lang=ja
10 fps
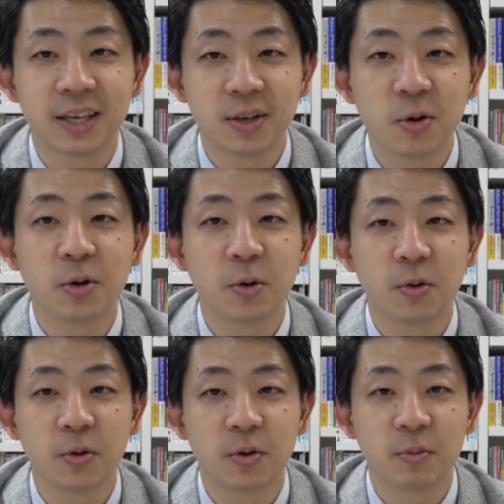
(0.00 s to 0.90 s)
いろい
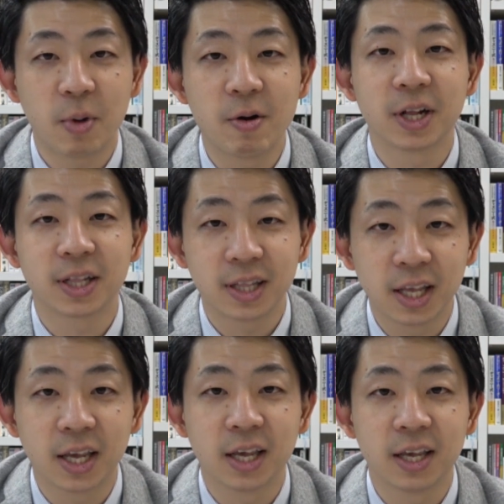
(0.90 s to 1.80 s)
ろ回っ
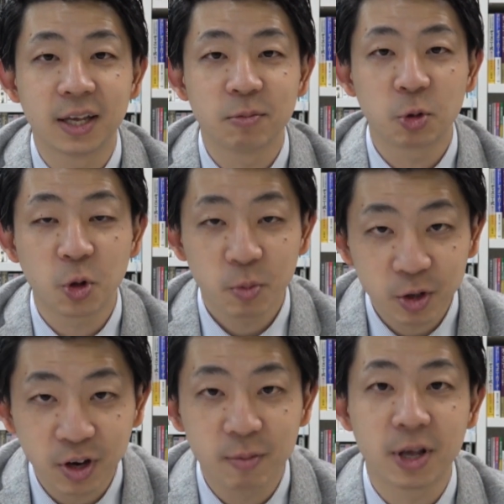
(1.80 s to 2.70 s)
て飲み
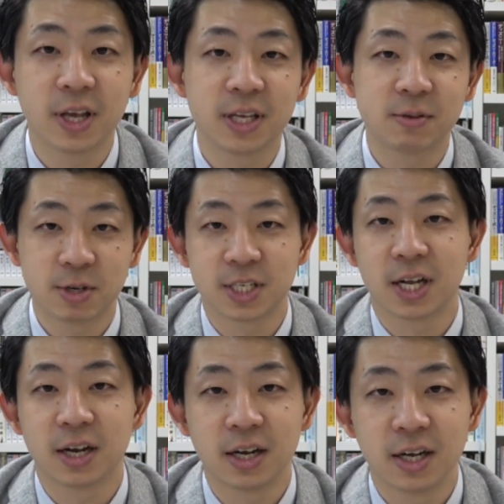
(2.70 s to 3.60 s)
比べしまし
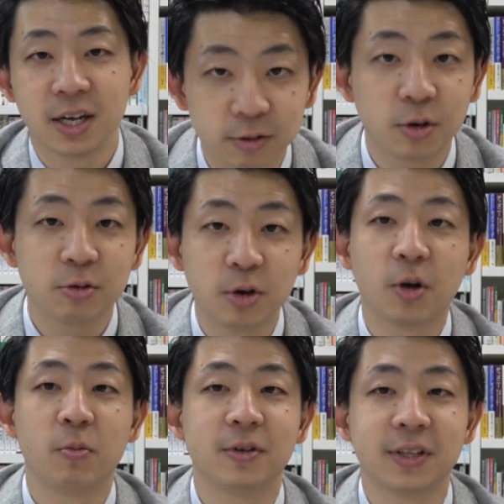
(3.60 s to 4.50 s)
たそれぞれ
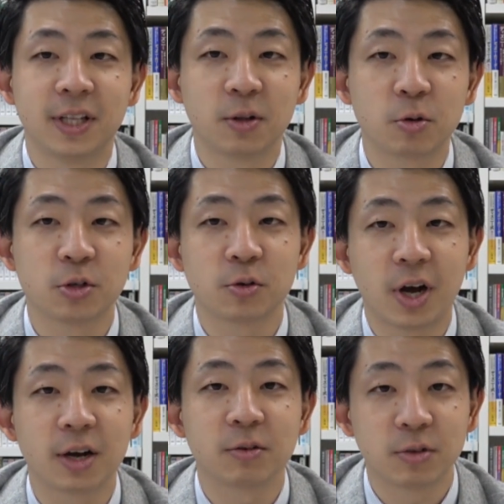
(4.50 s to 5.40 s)
お店で特徴
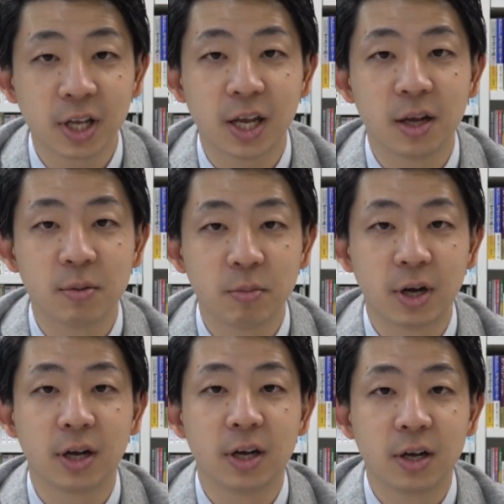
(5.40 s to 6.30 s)
があるので、
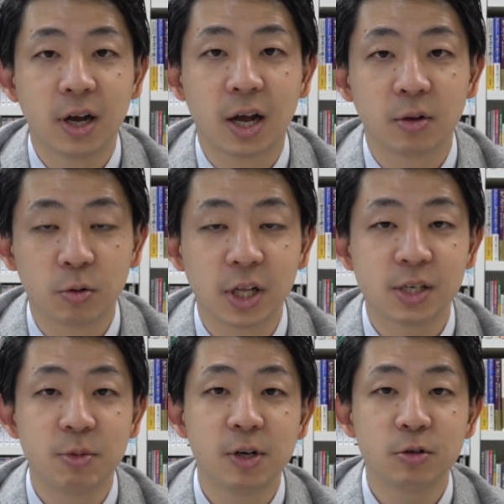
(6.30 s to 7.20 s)
まあ、あの同
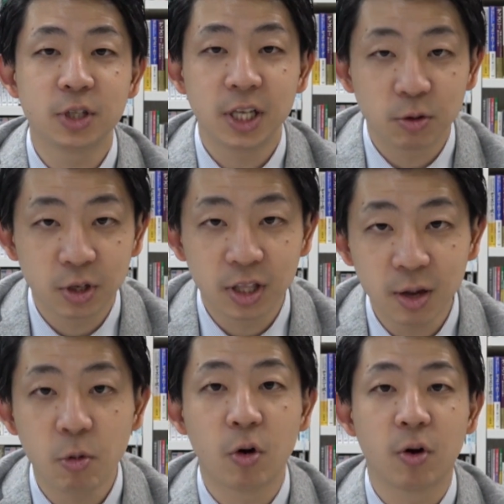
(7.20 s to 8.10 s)
じミルクティーといっ
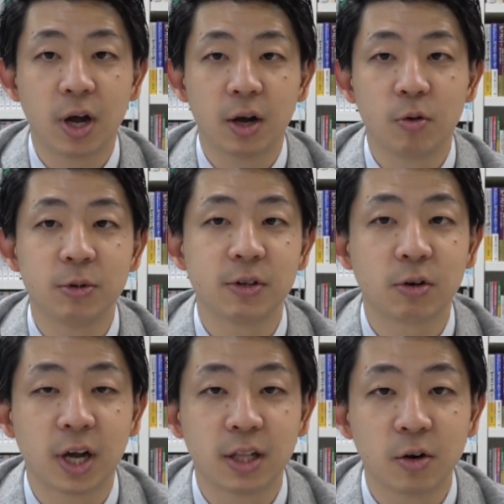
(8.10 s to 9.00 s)
てもお店
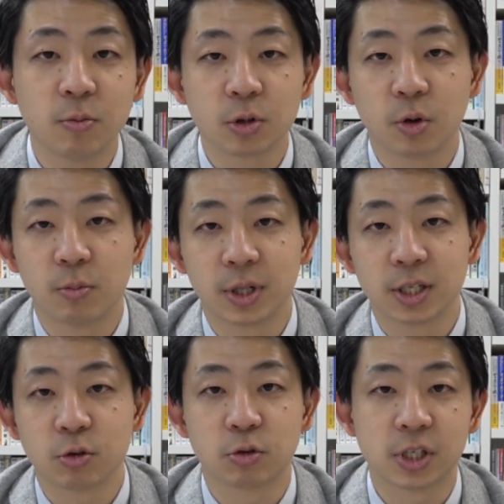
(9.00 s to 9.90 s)
を変えて飲むとま
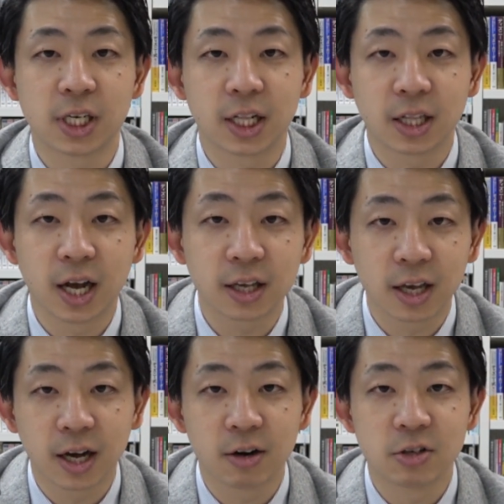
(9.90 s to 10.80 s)
たちょっと違った
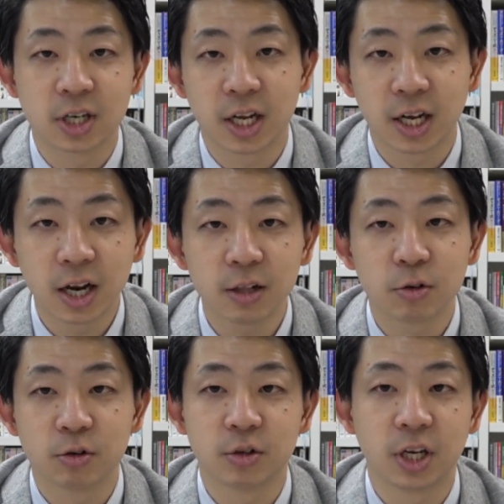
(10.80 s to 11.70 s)
発見があるんじゃないかな
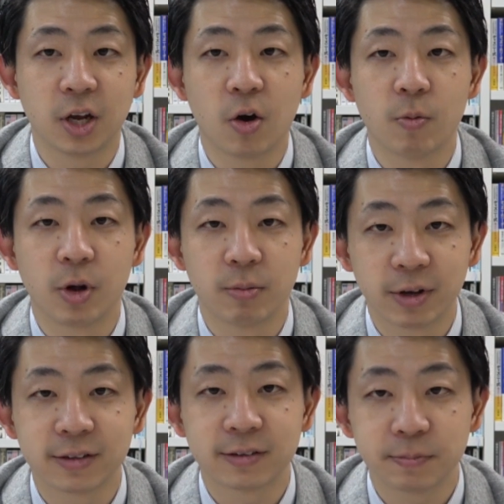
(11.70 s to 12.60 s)
というふうに思い
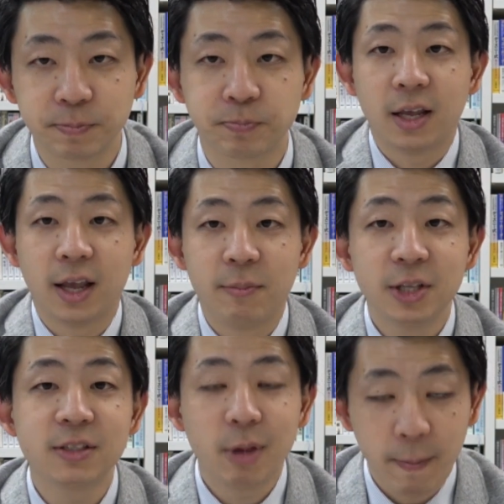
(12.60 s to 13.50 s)
ます、えー、
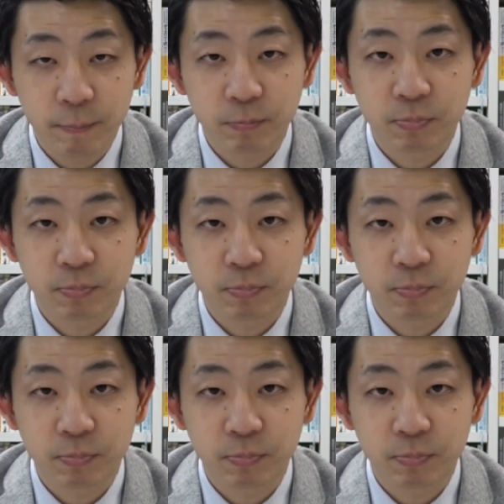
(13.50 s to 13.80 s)
3つ目